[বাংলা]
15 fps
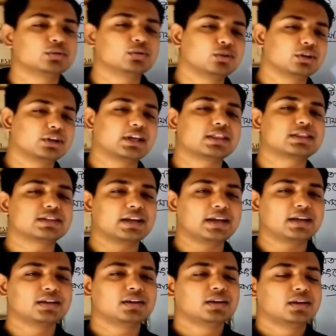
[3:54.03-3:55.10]
অণুগুলোর ক্ষেত্রে
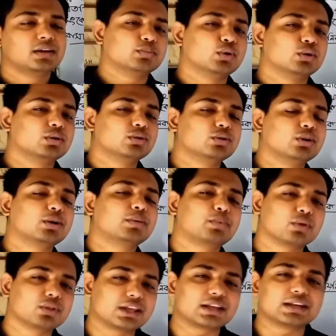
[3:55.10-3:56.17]
মৌলগুলোর
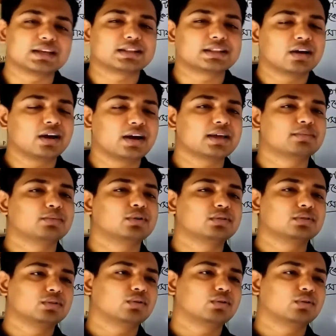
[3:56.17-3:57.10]
প্রতীক লিখতে হয় এবং